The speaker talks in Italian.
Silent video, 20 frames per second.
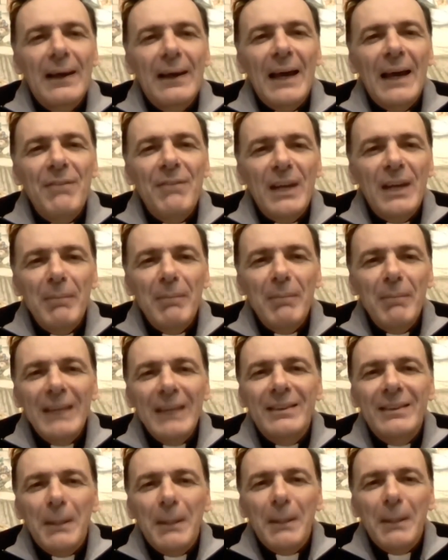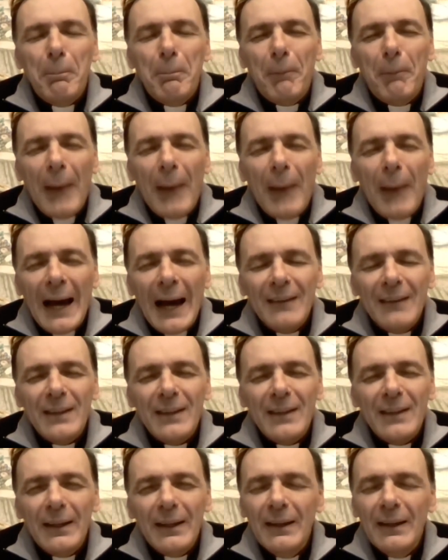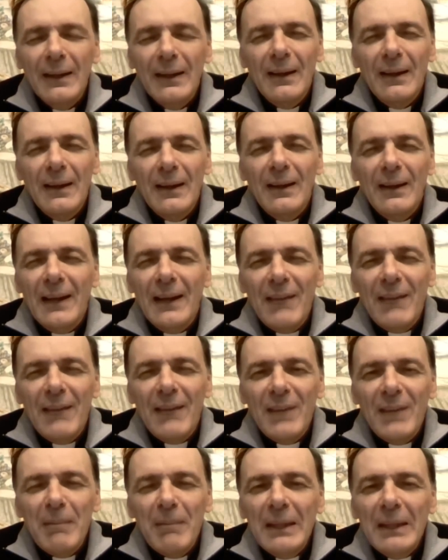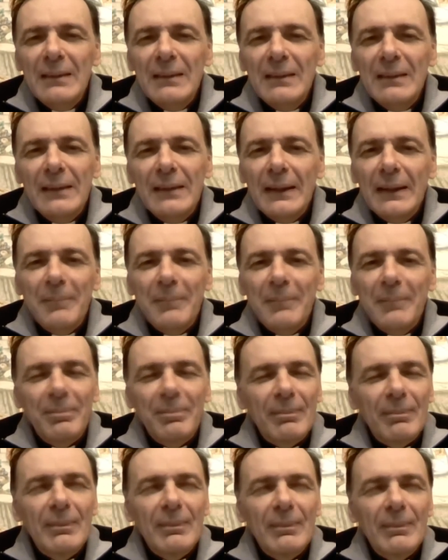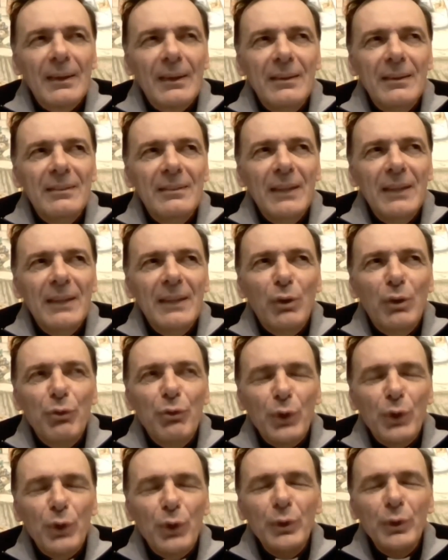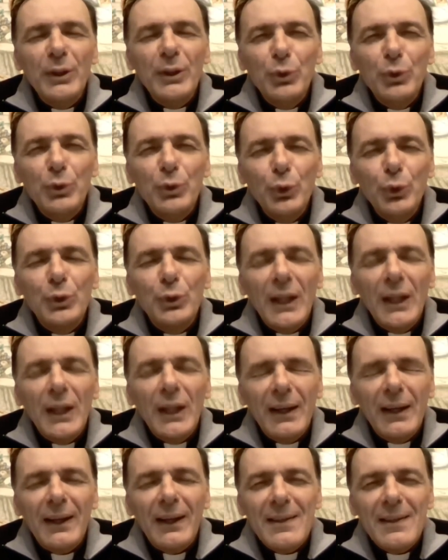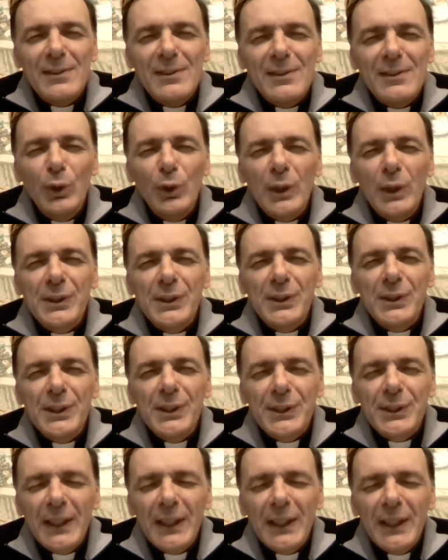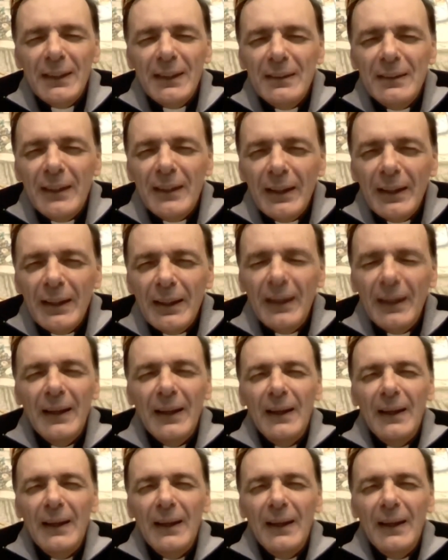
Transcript: è veramente padre, è veramente nei confronti di tutta la creazione si sente